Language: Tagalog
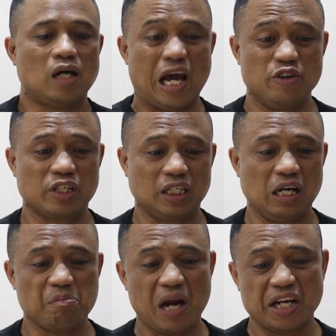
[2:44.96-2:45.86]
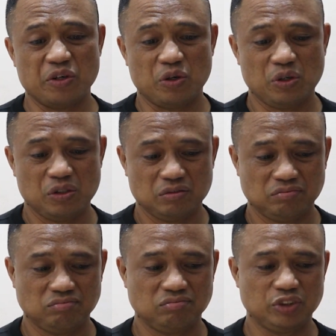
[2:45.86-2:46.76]
Ayon sa kanilang plano,
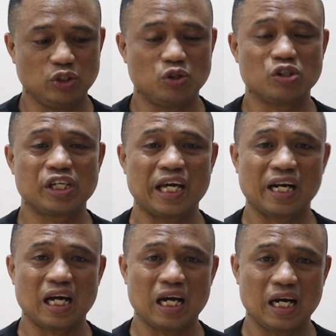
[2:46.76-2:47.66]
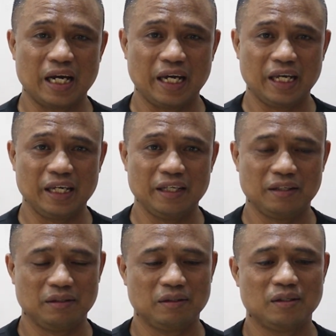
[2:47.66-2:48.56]
yung gera ay
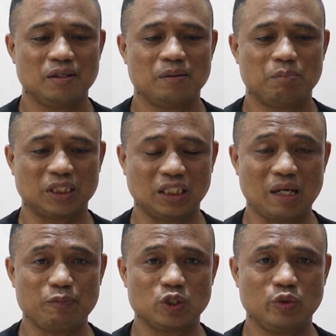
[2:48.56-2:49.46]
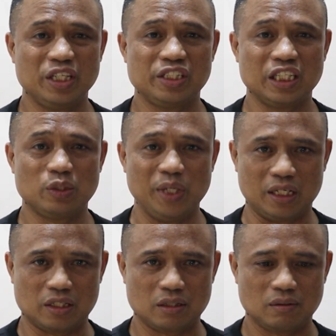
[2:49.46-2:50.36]
matatapos within 6
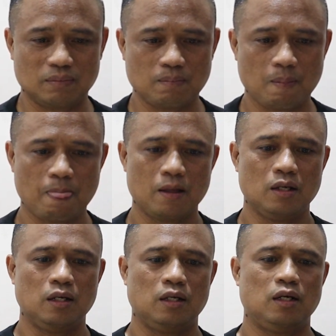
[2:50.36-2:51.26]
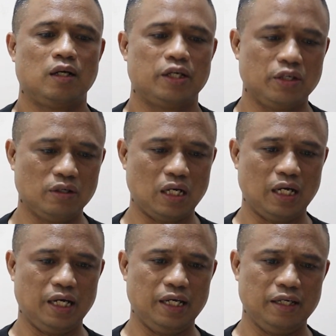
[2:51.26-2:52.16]
weeks. Yon
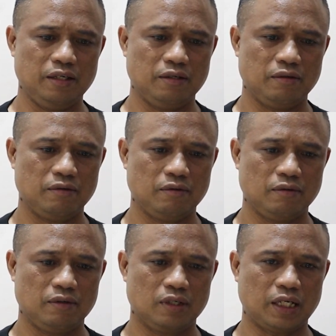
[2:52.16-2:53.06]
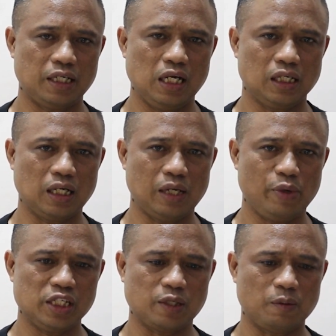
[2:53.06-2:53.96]
ay kanilang
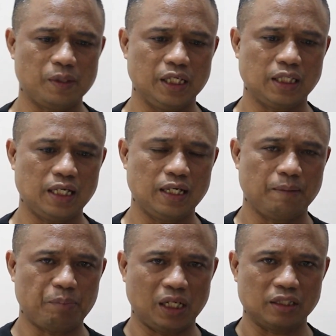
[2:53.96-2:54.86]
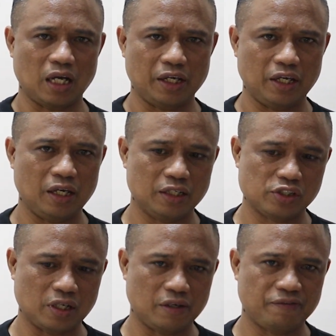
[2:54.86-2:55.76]
gagawin sa pamagitan ng pag-atake
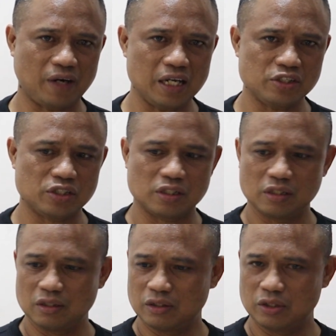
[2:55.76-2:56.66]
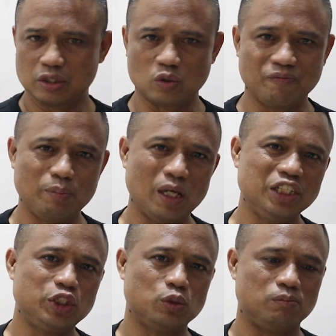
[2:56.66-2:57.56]
sa France through
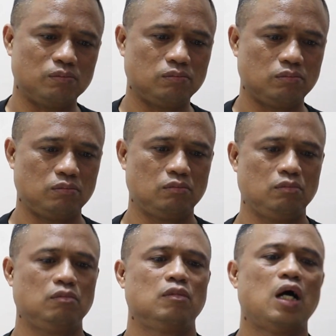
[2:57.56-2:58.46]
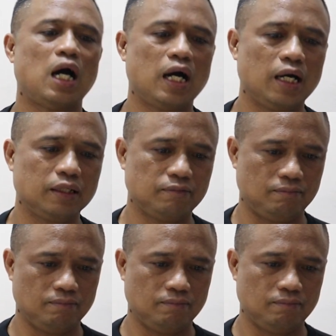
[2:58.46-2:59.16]
Belgium. At